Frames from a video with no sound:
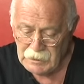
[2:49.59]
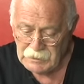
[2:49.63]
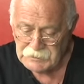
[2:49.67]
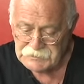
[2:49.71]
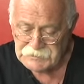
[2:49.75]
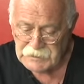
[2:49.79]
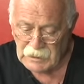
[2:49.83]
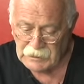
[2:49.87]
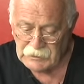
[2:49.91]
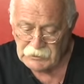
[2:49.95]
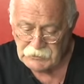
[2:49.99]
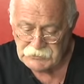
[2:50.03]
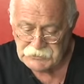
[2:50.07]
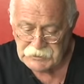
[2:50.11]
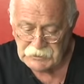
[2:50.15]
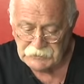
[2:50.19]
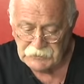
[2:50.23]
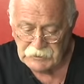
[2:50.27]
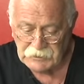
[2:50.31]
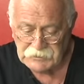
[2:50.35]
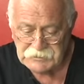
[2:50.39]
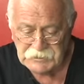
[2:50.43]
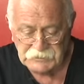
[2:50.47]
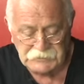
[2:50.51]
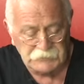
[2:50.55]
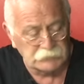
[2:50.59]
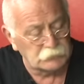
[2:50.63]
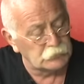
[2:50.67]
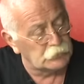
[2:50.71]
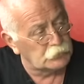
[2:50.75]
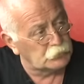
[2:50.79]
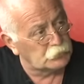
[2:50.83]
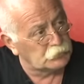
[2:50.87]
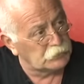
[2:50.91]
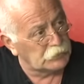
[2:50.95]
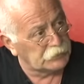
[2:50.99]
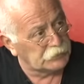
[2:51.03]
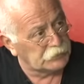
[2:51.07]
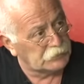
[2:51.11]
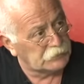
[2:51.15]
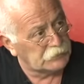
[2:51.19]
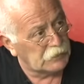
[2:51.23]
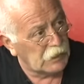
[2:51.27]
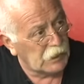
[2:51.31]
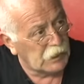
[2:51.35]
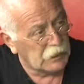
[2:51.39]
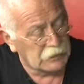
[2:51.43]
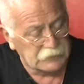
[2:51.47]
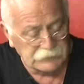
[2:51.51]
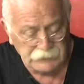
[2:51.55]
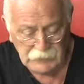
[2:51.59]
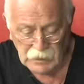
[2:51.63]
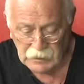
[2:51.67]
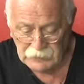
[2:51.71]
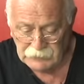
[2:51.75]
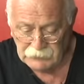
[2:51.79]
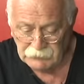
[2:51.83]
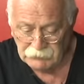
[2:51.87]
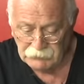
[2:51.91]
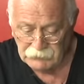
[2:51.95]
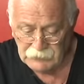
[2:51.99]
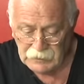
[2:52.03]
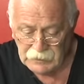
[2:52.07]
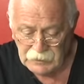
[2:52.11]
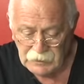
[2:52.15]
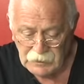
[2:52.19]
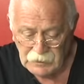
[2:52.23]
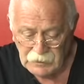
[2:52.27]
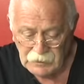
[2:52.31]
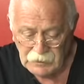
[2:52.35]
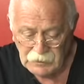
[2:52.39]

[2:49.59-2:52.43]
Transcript: Sahne üzerinde yaşadığım duyguları aktardım ve